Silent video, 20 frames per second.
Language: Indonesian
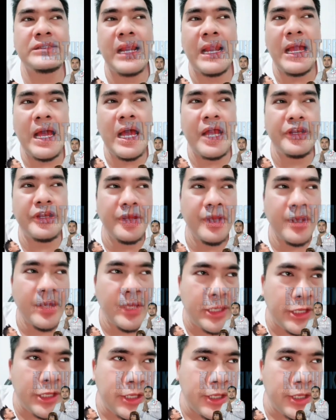
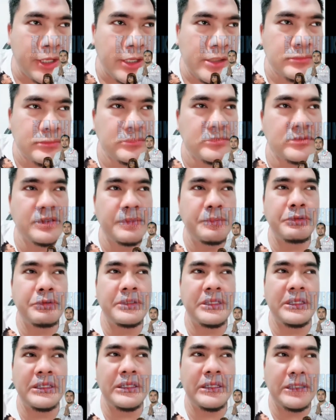kesalahannya,
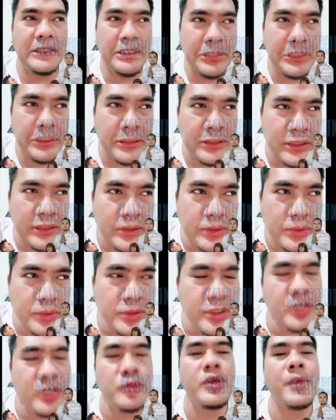nyebutin ini ini
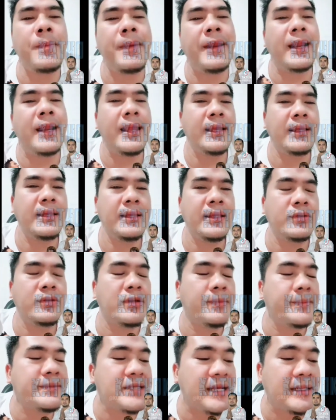itu itu udah beda lagi.
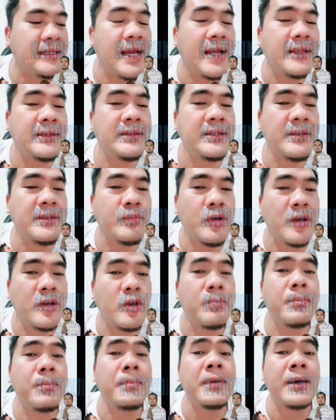Itu namanya sakit hati,
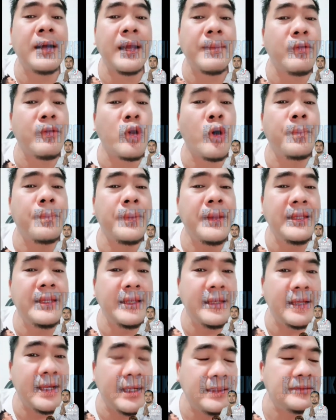bukan bukan
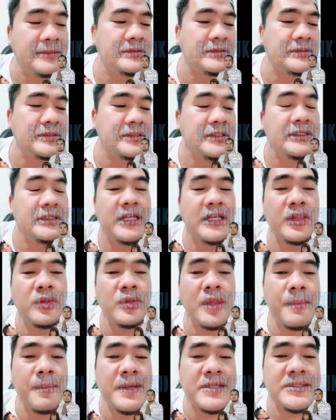beropini ya.
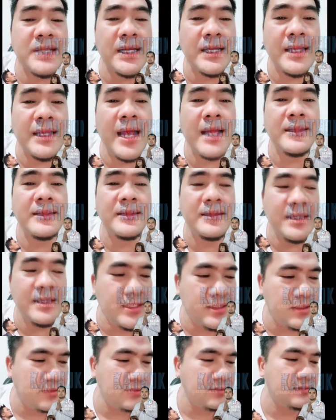Itu namanya sakit
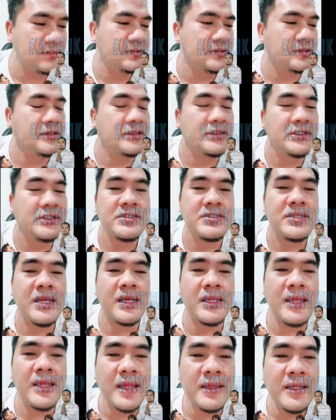hati.
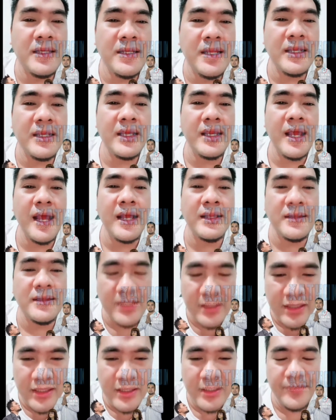Sakit hati dan iri
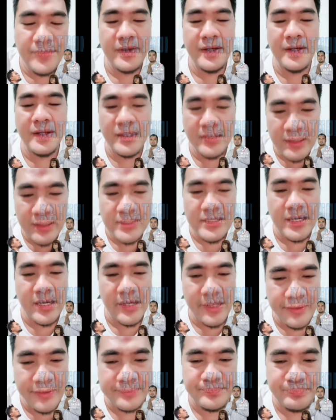hati. Iri,
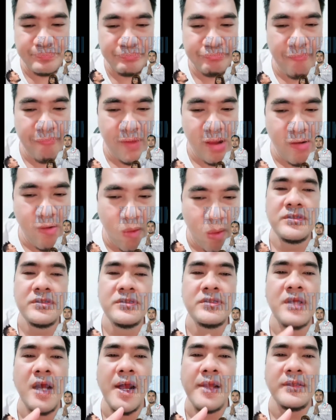jangan
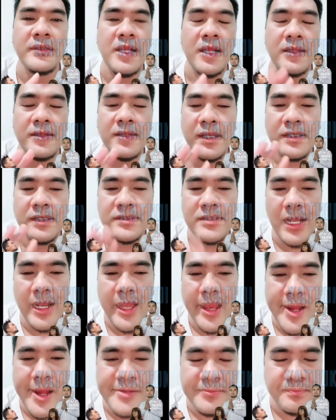jangan dilihat dari
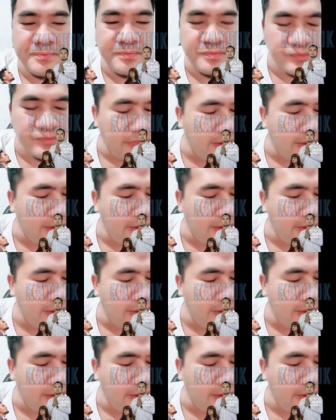kesalahan.